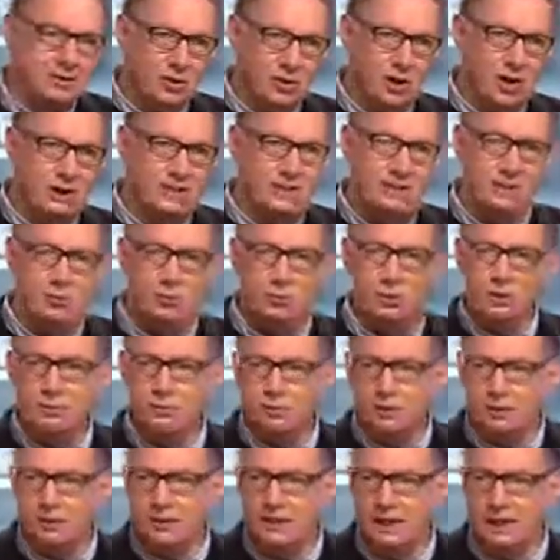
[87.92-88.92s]
dans les cellules
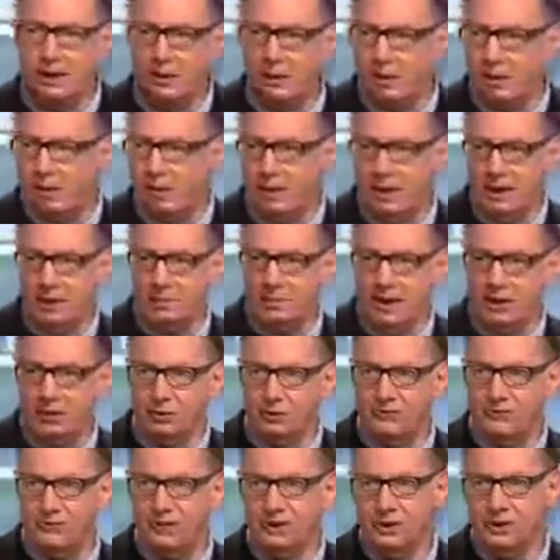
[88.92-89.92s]
immunitaires qu'on appelle les
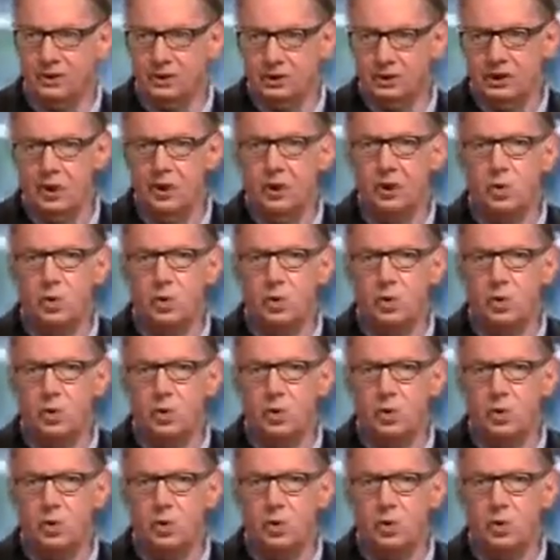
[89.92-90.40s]
macrophages